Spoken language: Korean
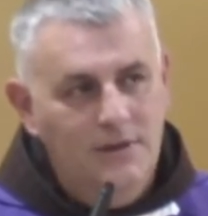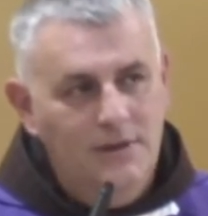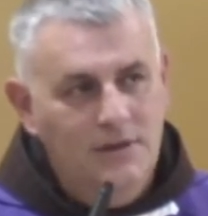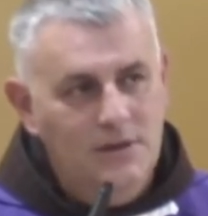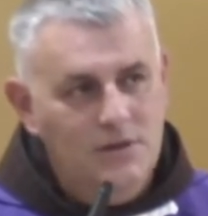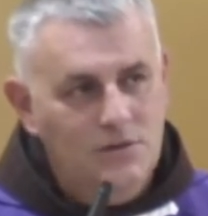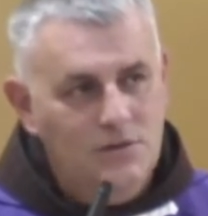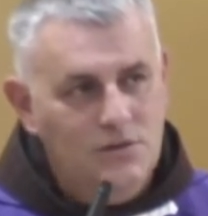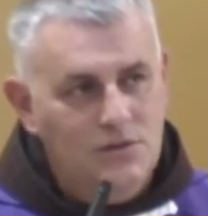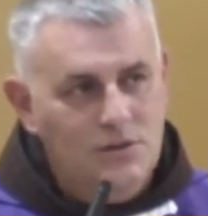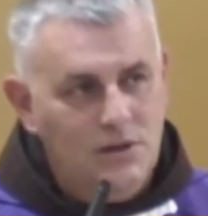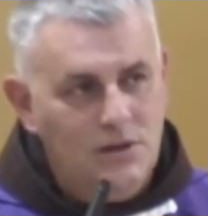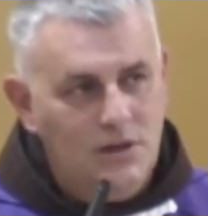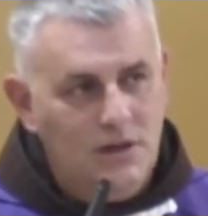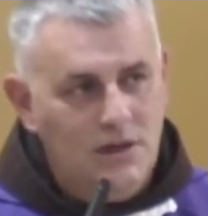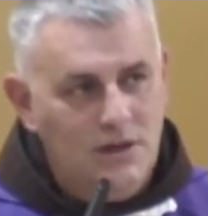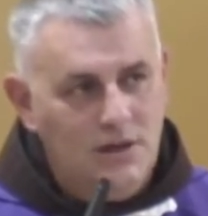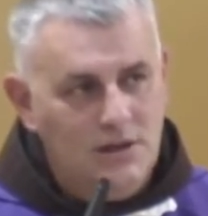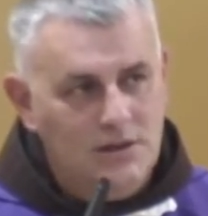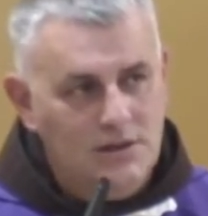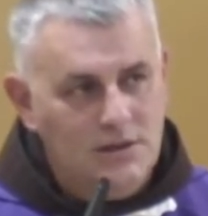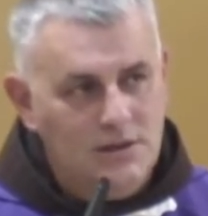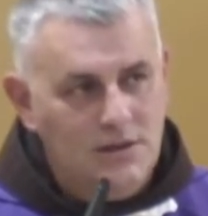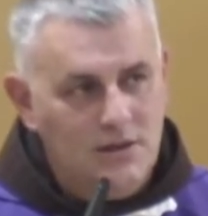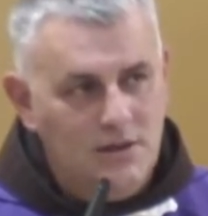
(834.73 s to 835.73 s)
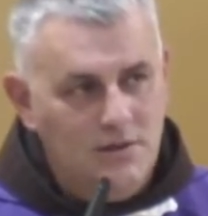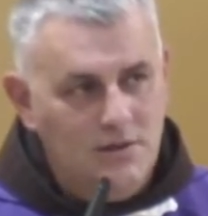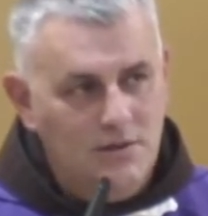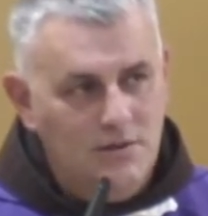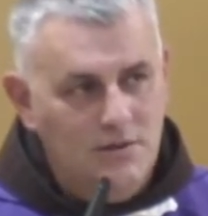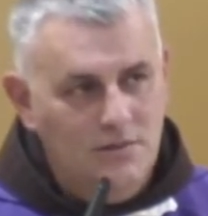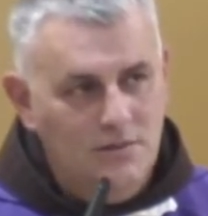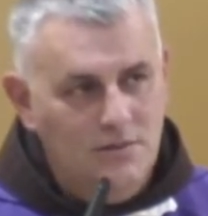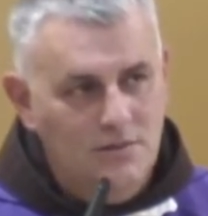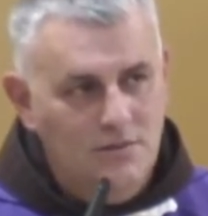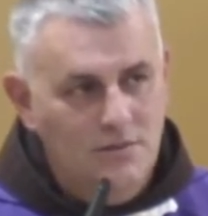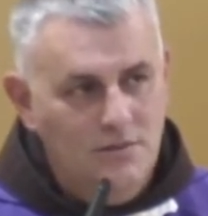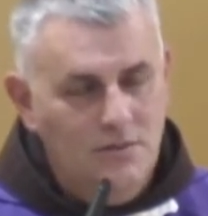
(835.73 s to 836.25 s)
그는 광야에서
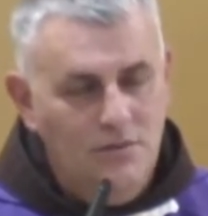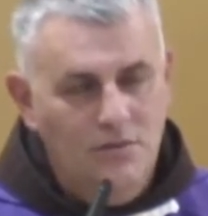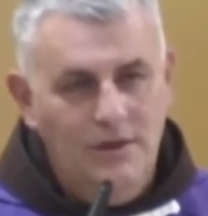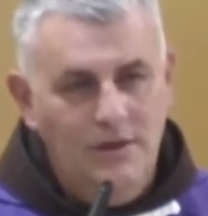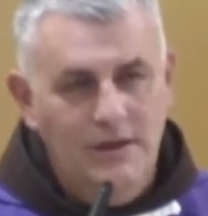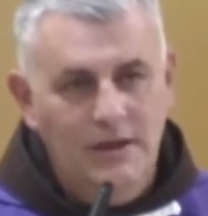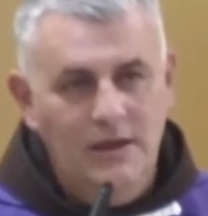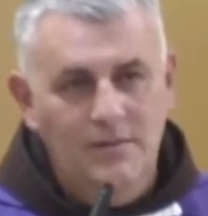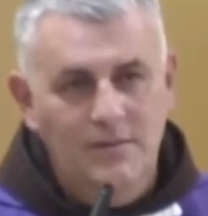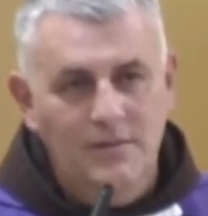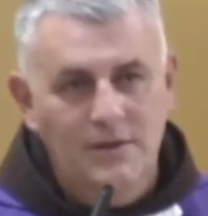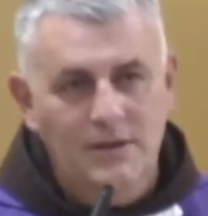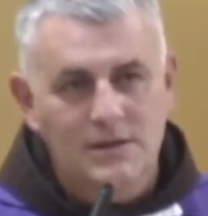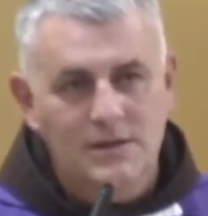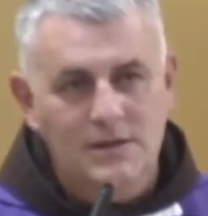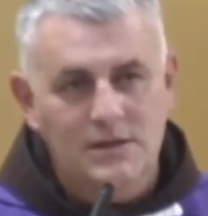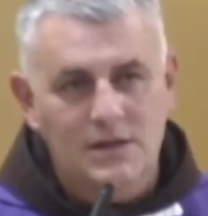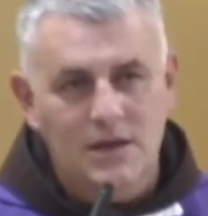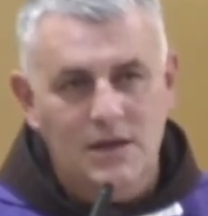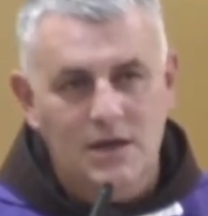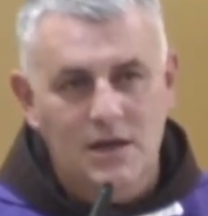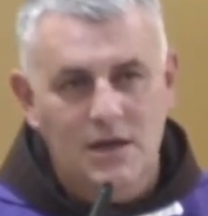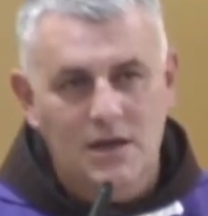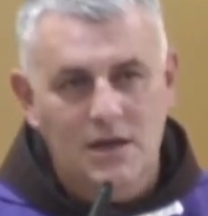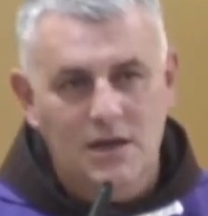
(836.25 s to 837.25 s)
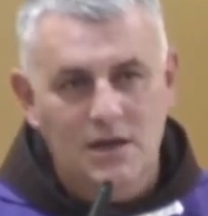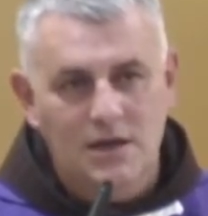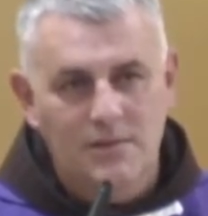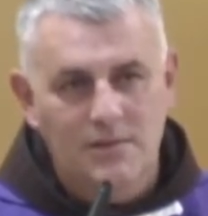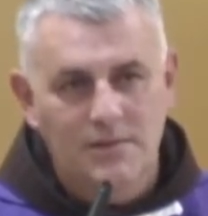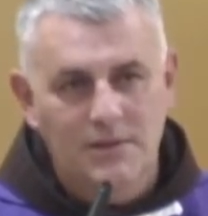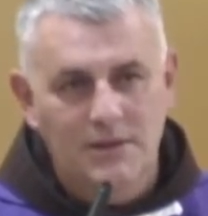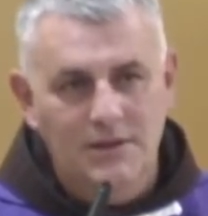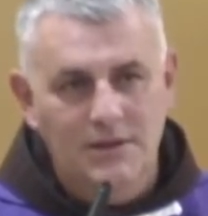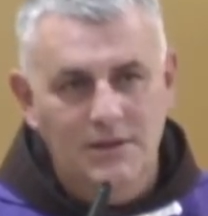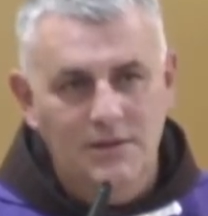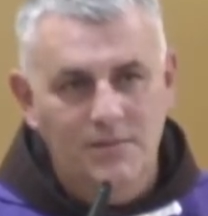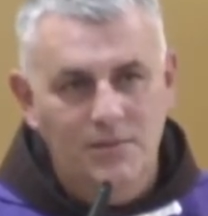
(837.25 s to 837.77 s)
살면서 이렇게 예수님,
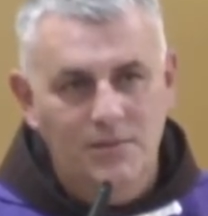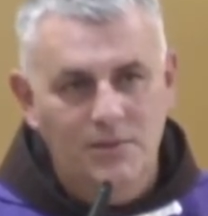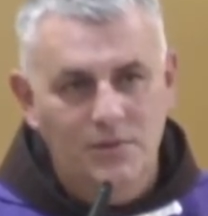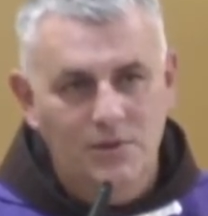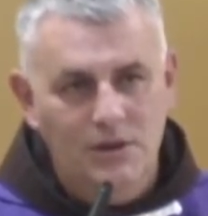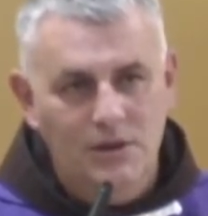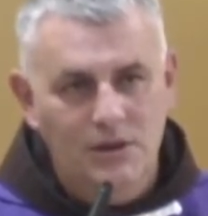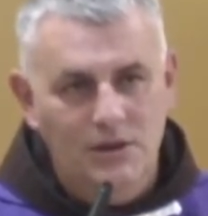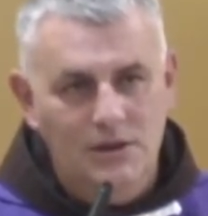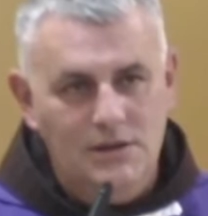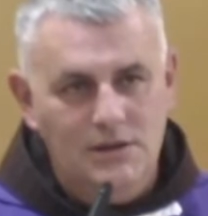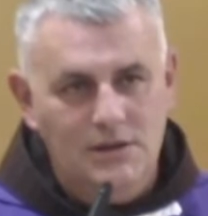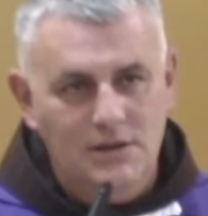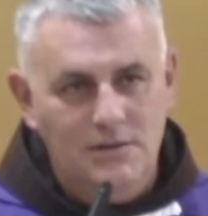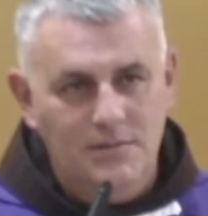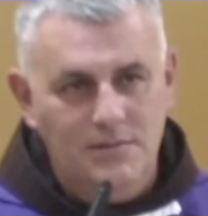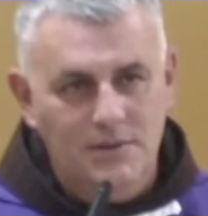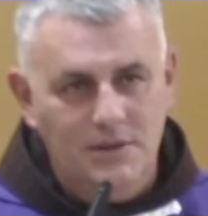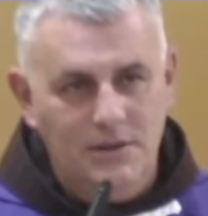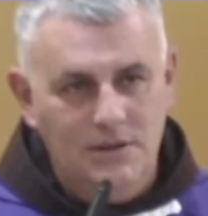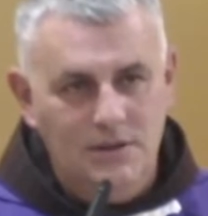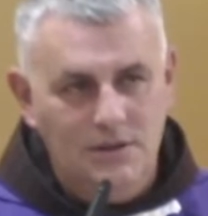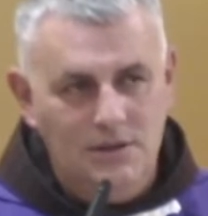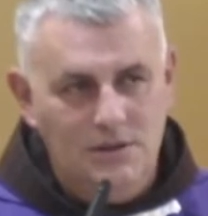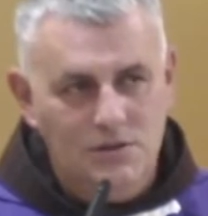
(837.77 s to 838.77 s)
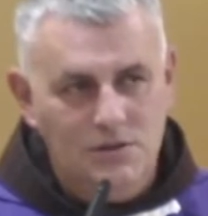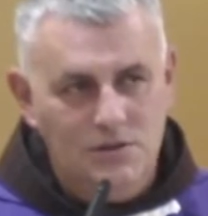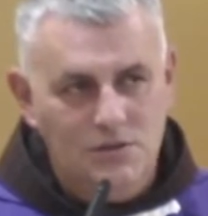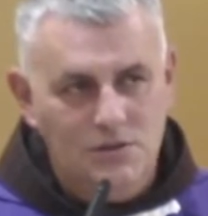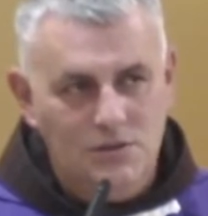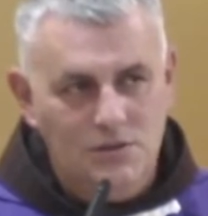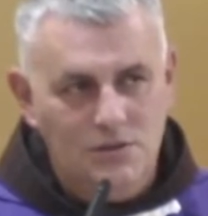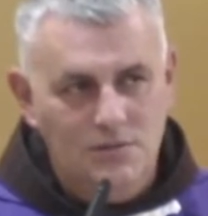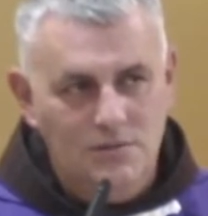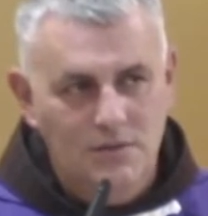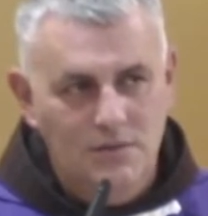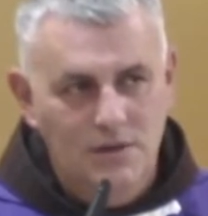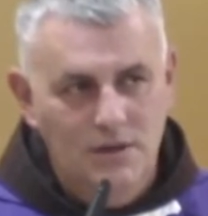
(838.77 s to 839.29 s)
을 선포하고
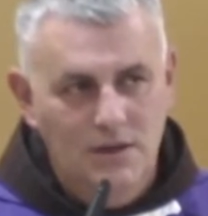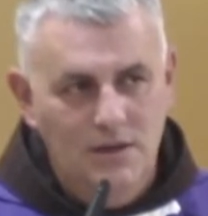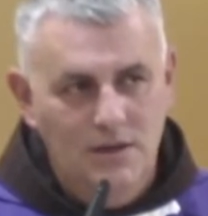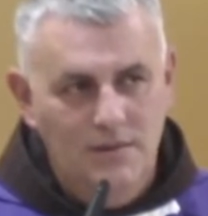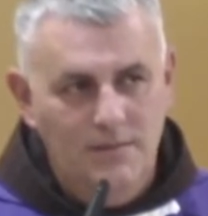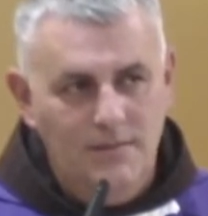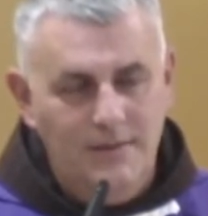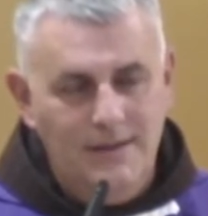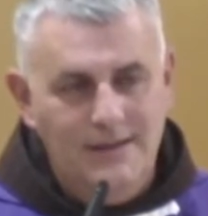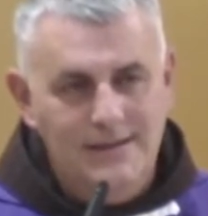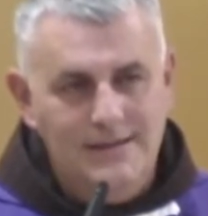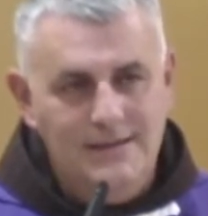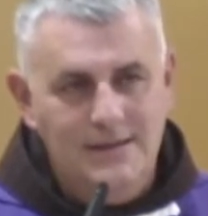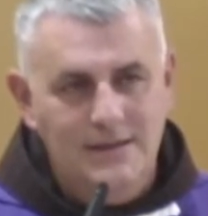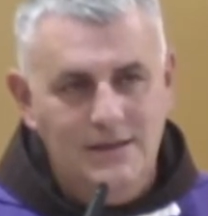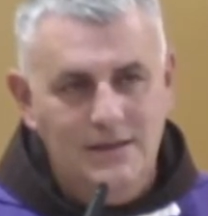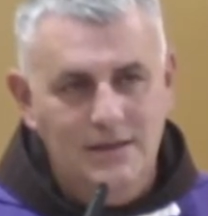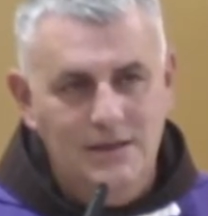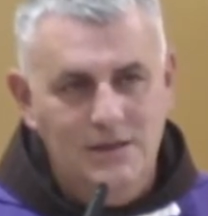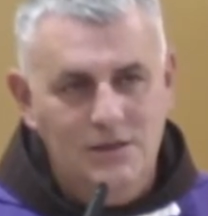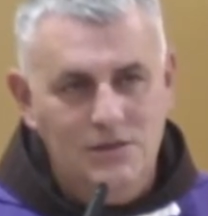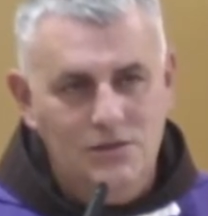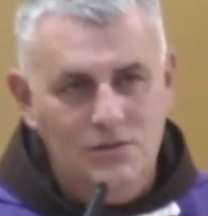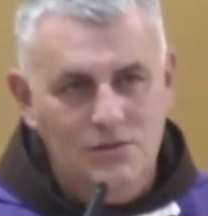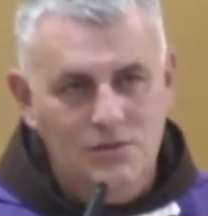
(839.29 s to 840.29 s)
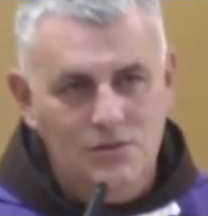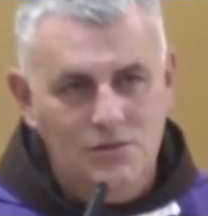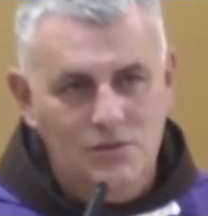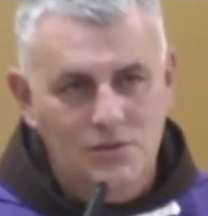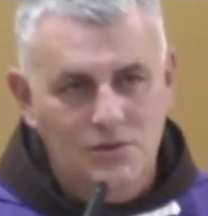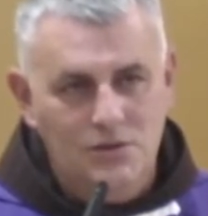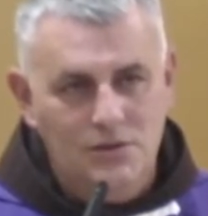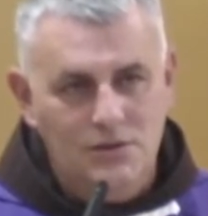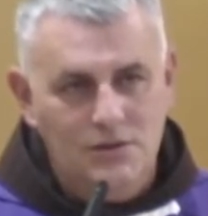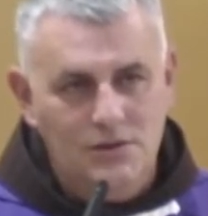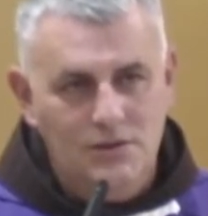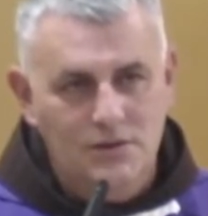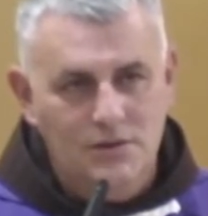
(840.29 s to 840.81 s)
자신은 작아집니다. 그리고
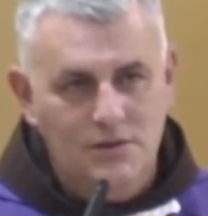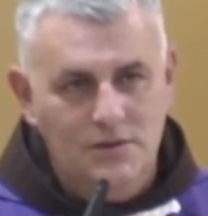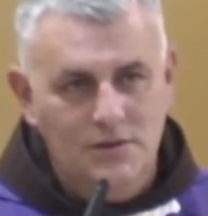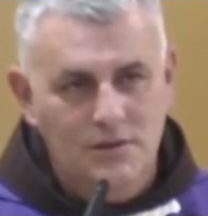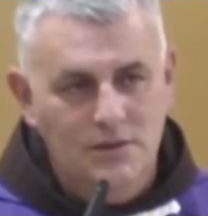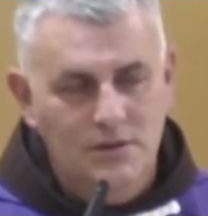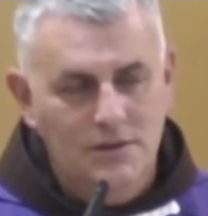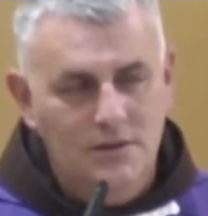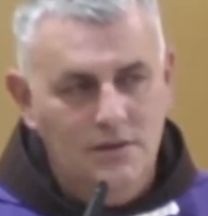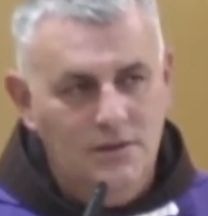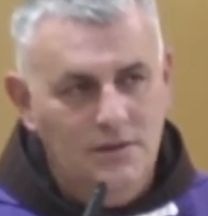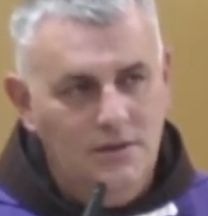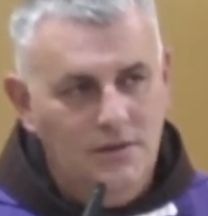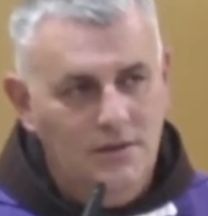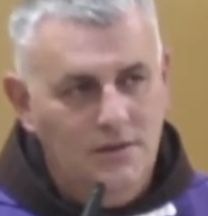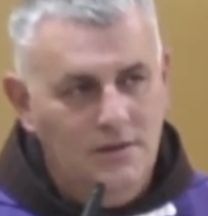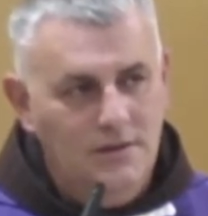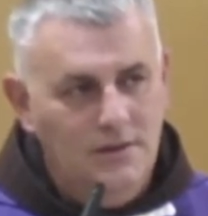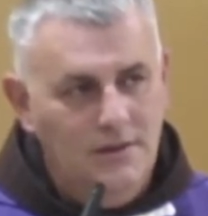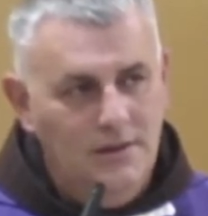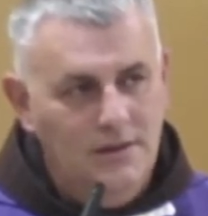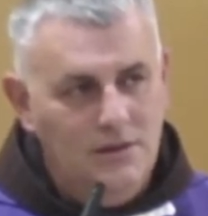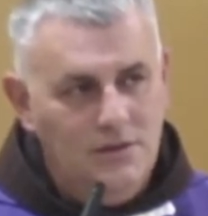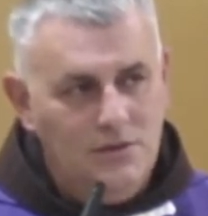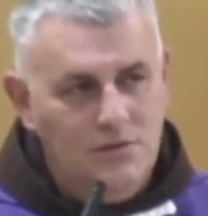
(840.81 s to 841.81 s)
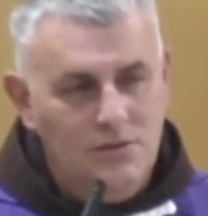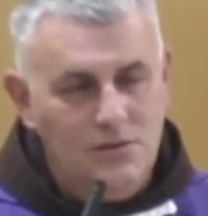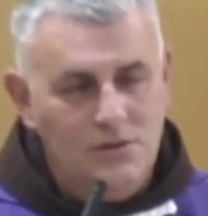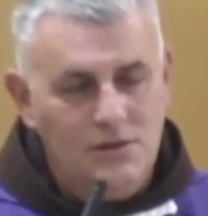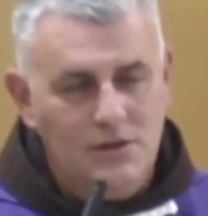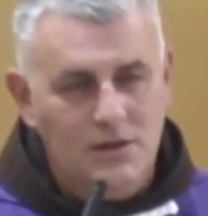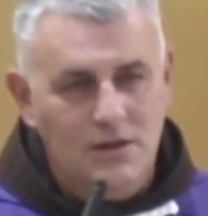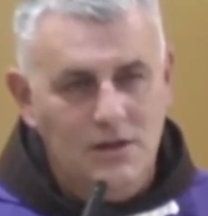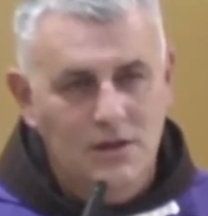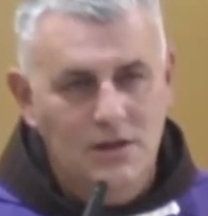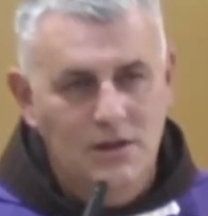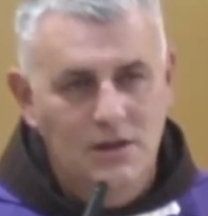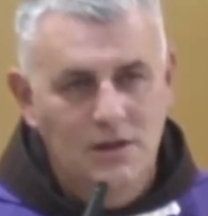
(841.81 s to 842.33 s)
예수님을
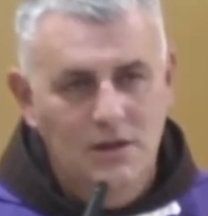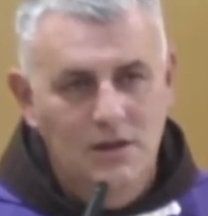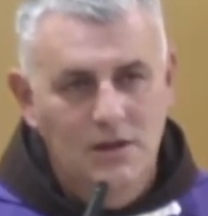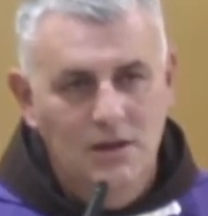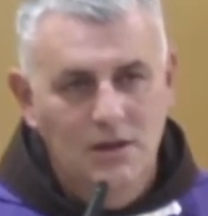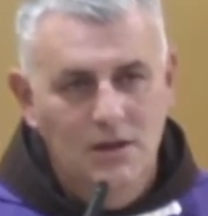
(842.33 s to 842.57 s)
앞세우십니다.